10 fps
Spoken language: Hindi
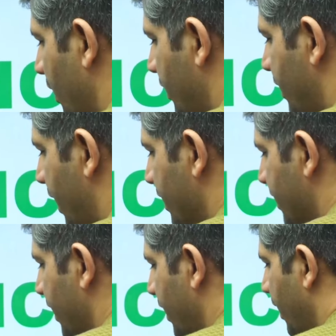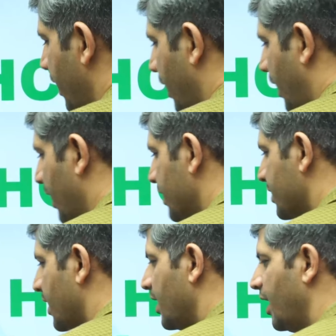जहां से हर
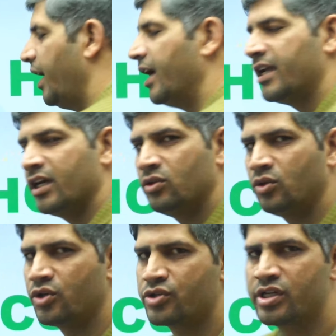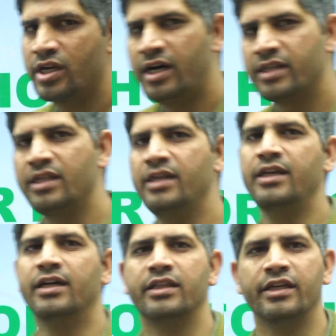साल एक या दो क्वेश्चन आते ही
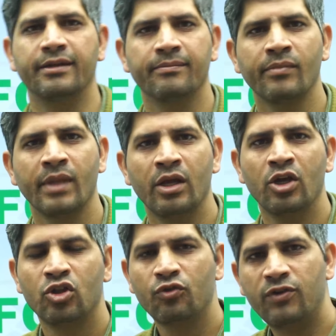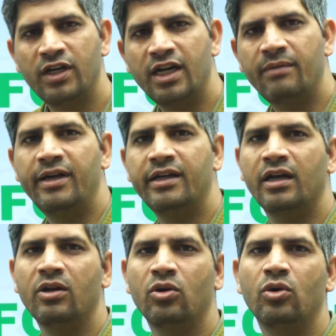आते हैं तो
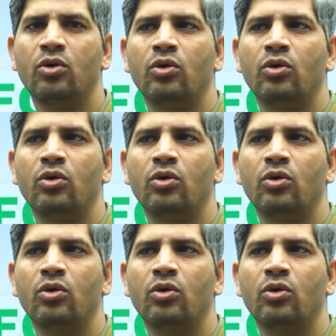फंडामेंटल को